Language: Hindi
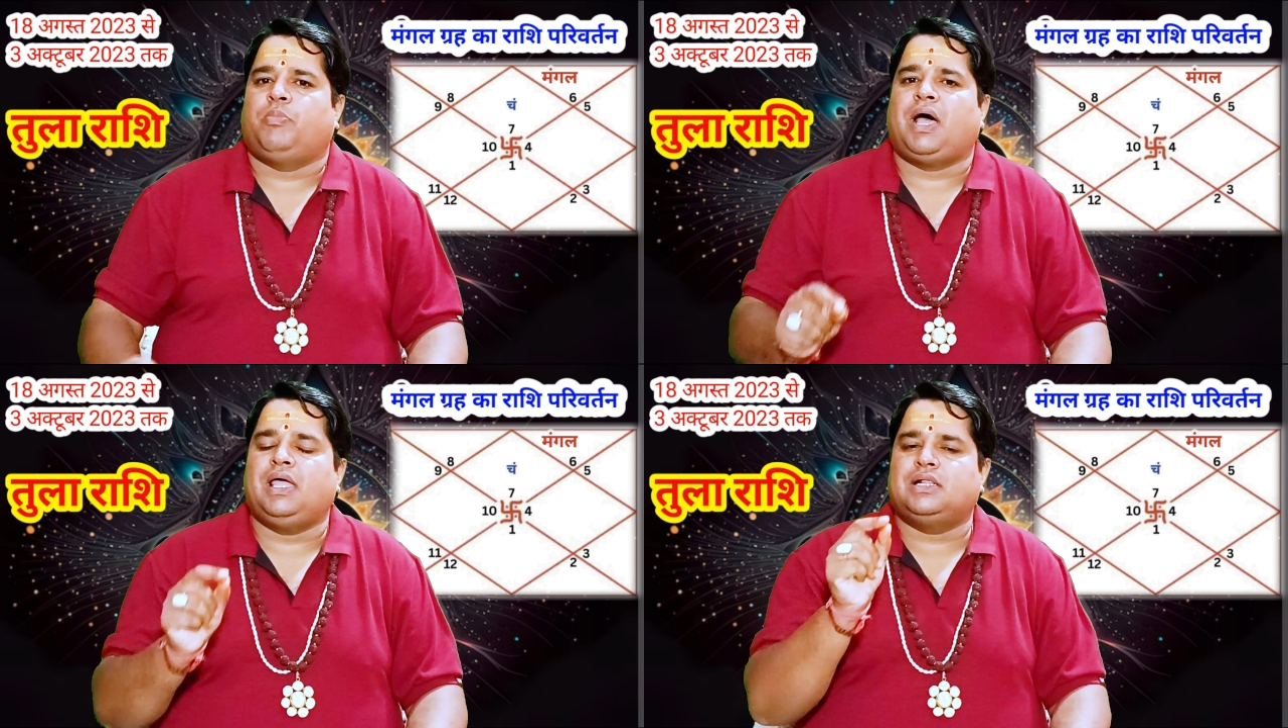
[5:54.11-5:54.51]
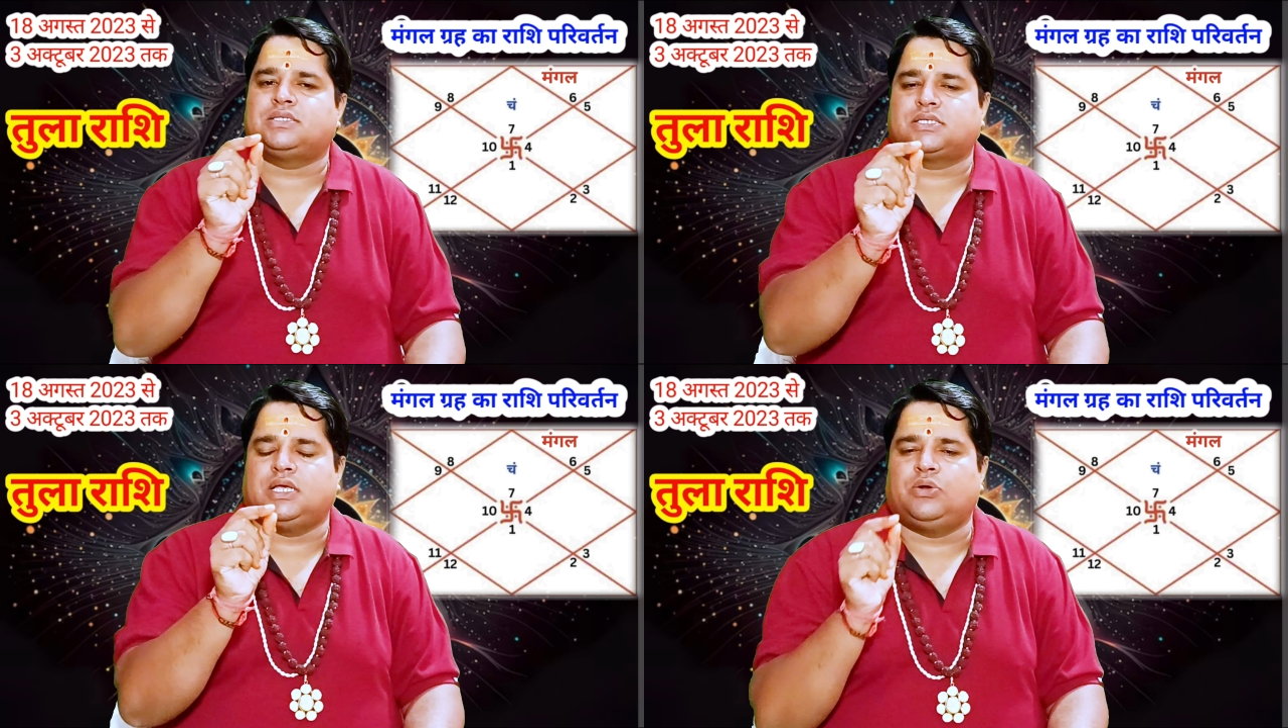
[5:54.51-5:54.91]

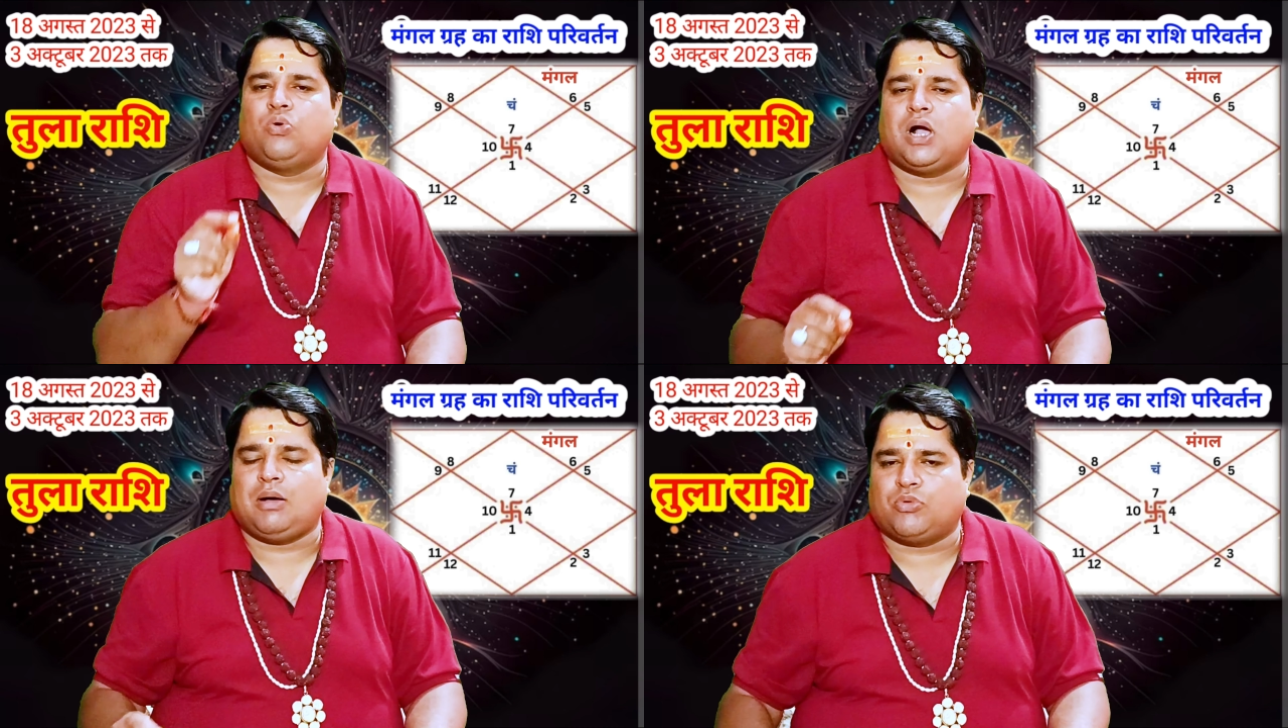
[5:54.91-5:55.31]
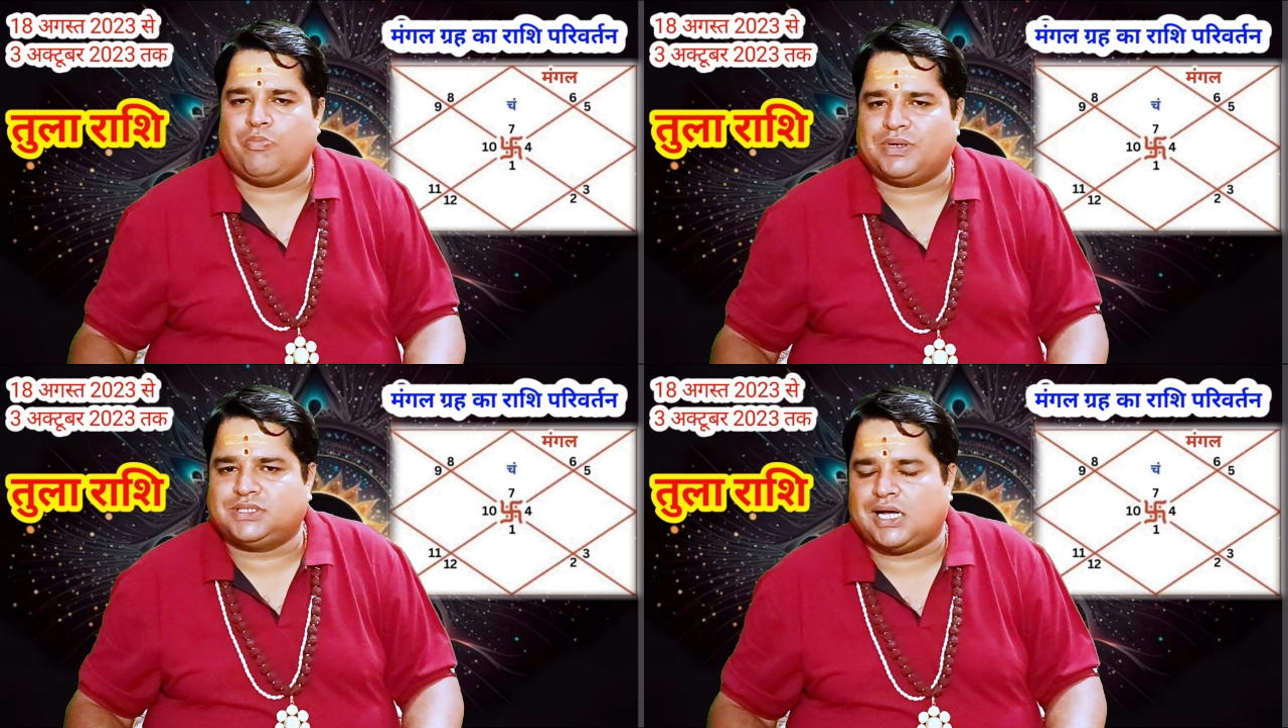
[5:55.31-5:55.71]
पायल्स के रोग आपको
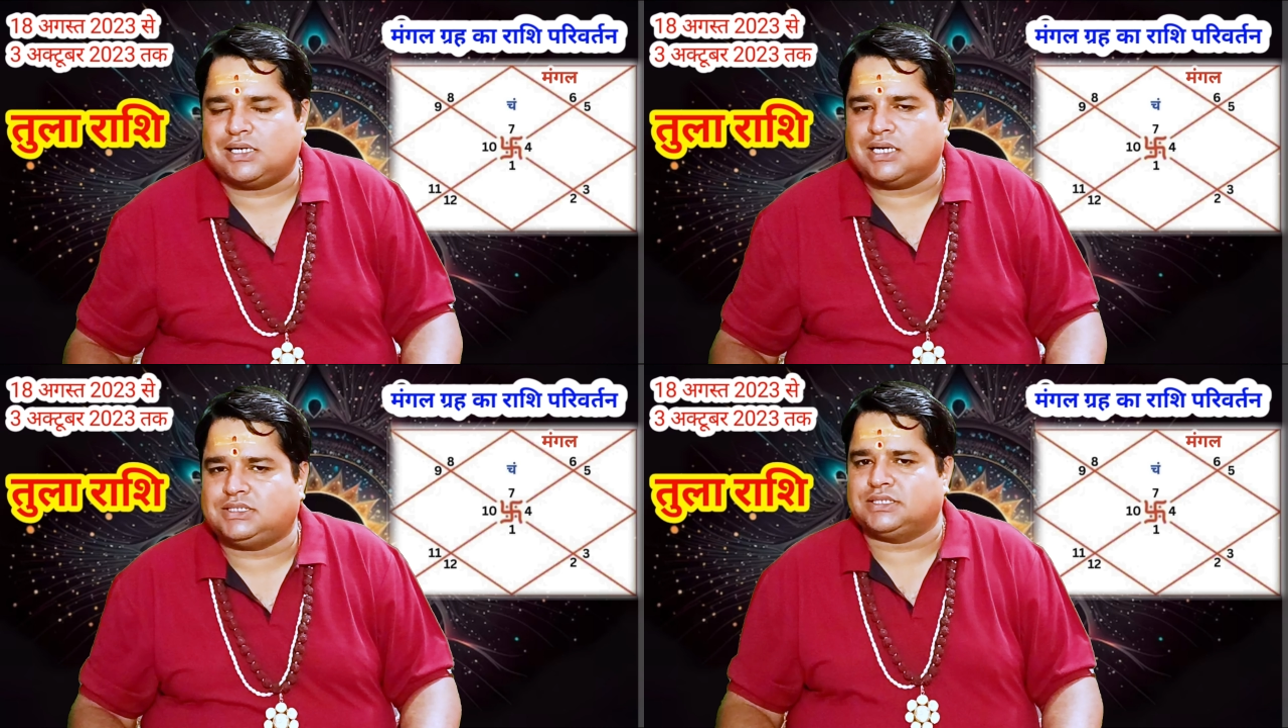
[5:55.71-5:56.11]
परेशान कर